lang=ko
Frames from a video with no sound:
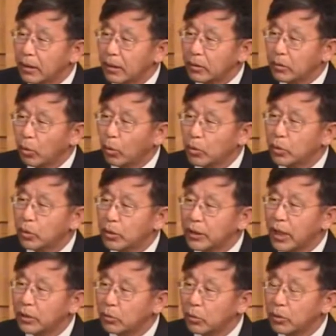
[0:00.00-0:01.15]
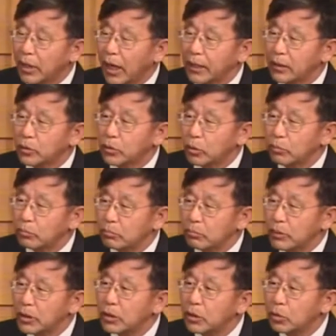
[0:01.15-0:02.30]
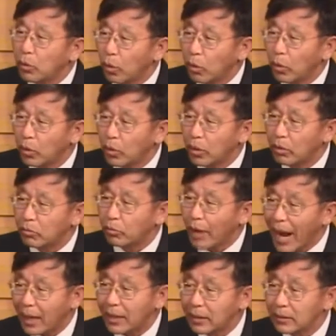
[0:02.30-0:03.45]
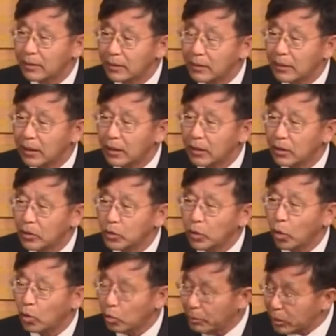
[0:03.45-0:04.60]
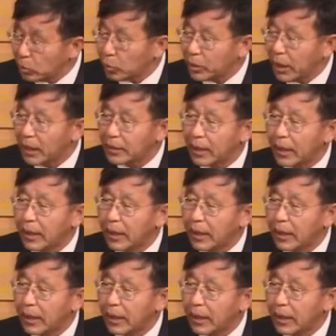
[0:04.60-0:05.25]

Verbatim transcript: 돌도 그냥 돌이 아닌 좀 큰 돌, 락, 예. 조그만 돌이 아니라.